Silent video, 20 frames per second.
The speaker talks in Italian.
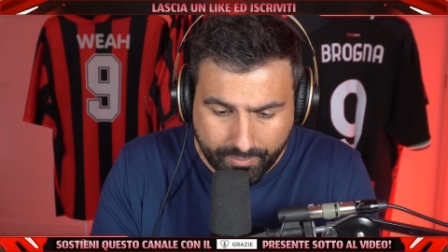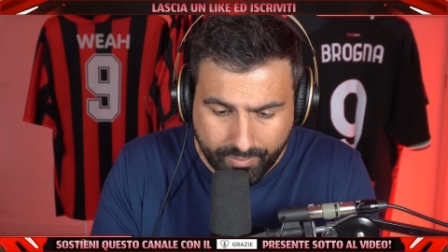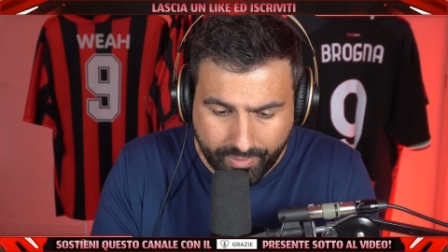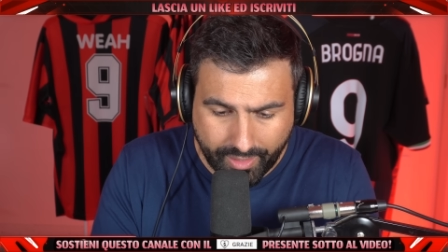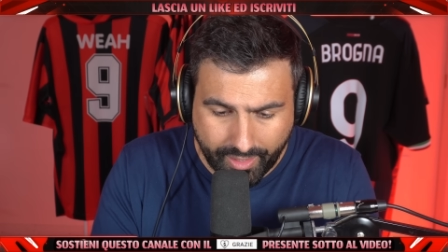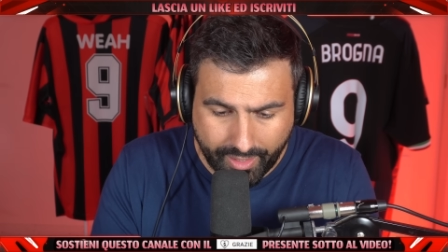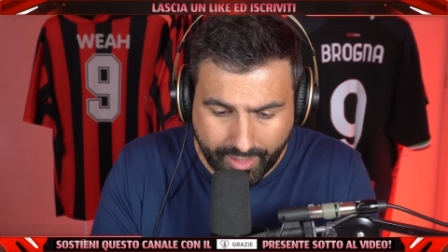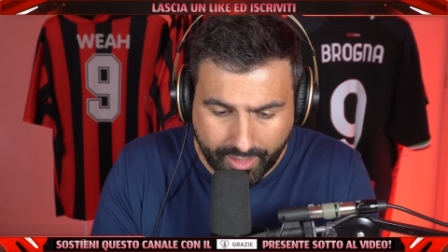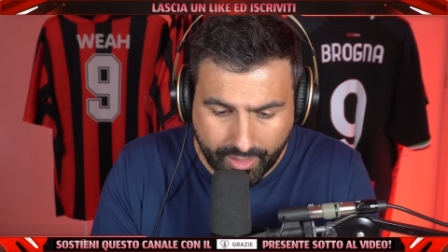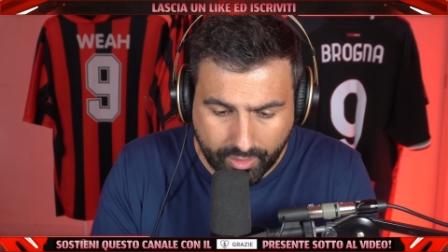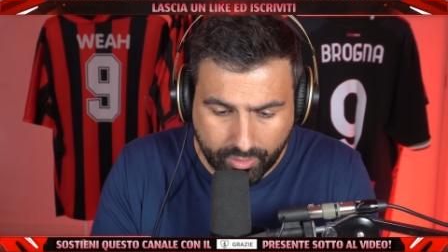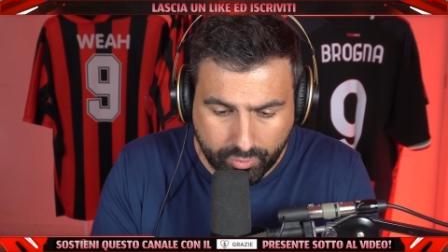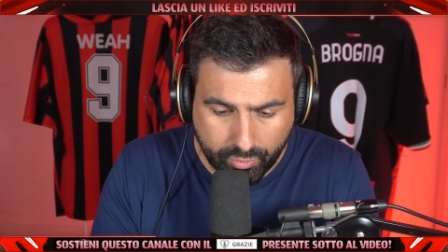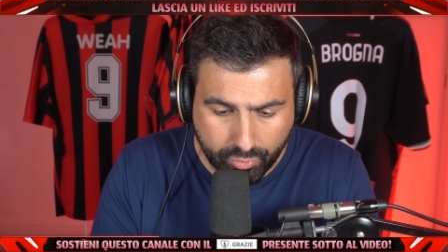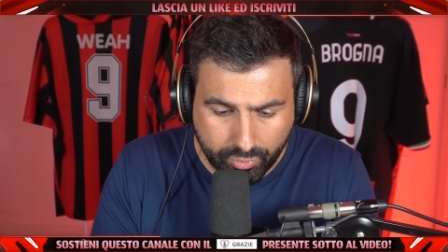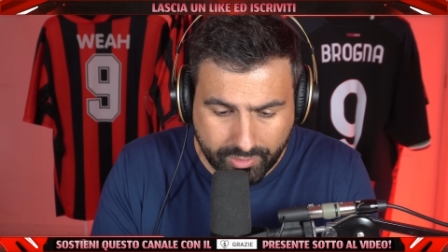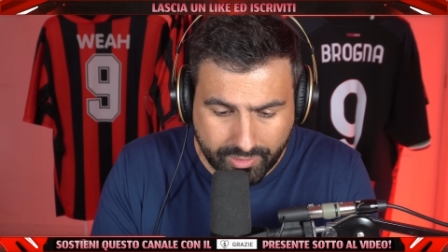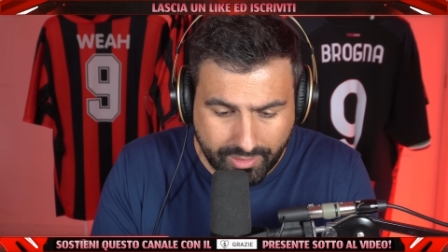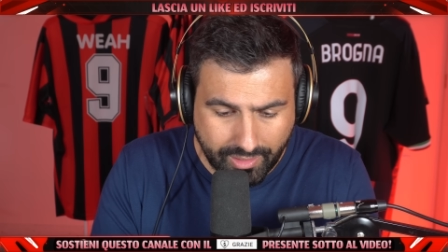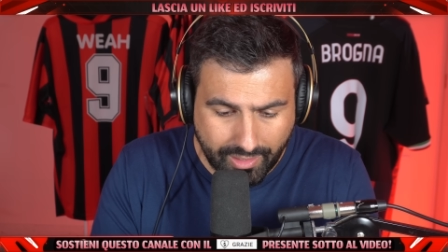eh,
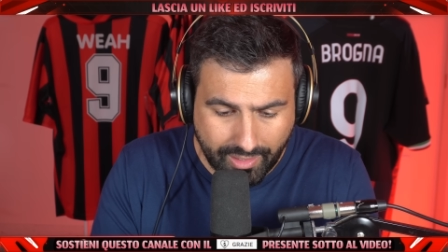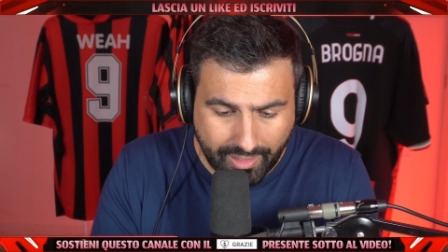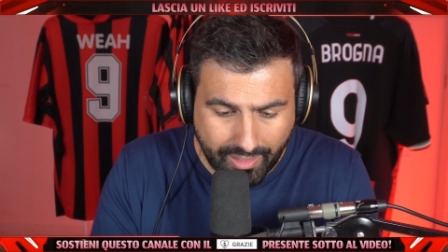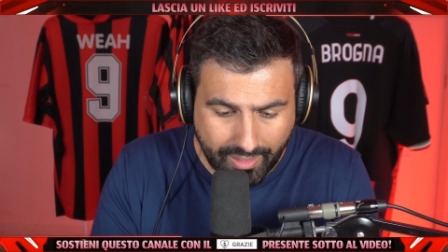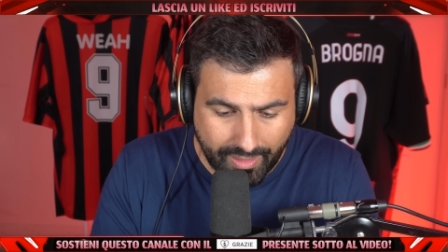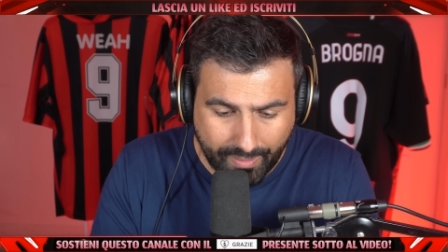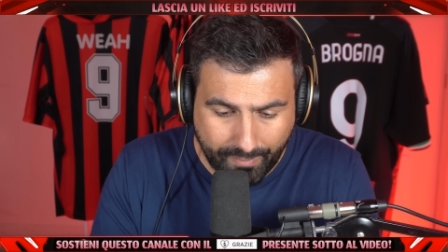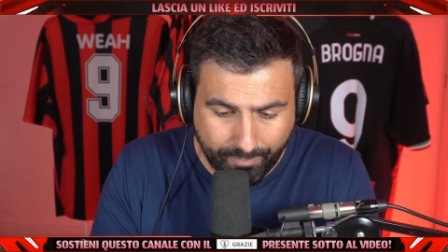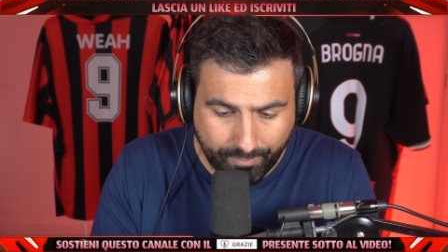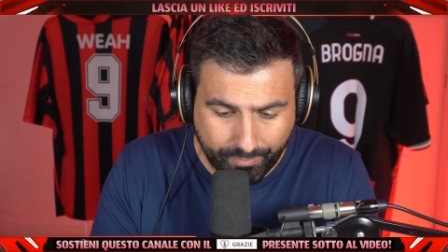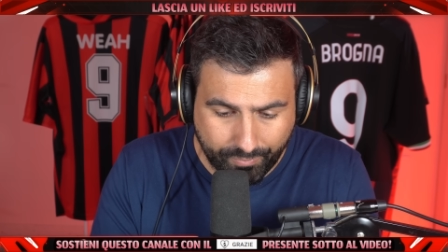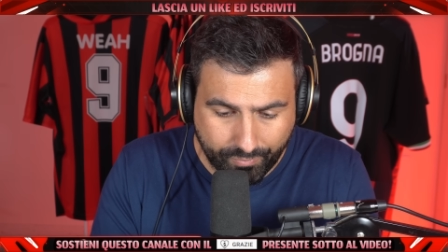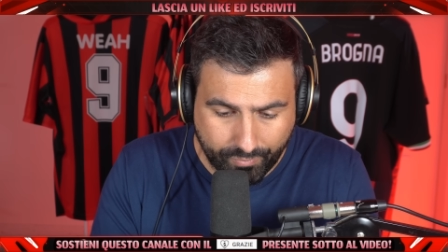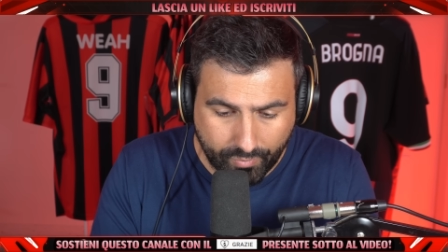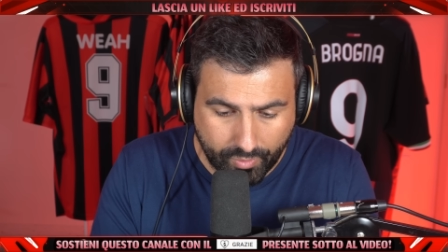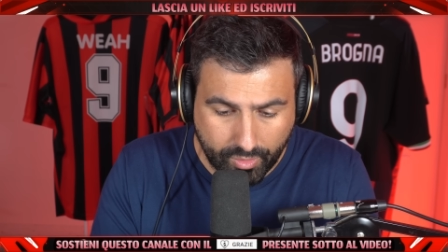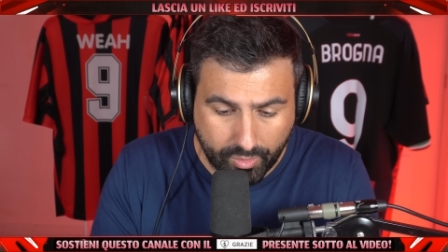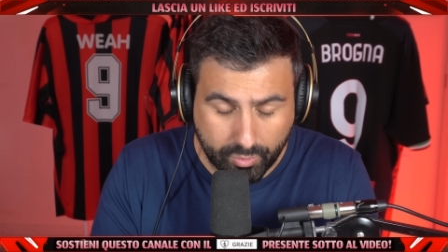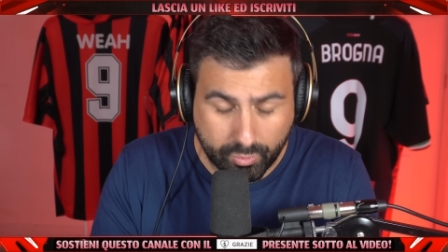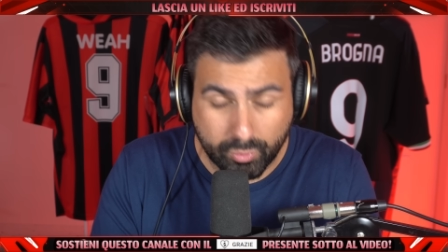tutte, mh, mm,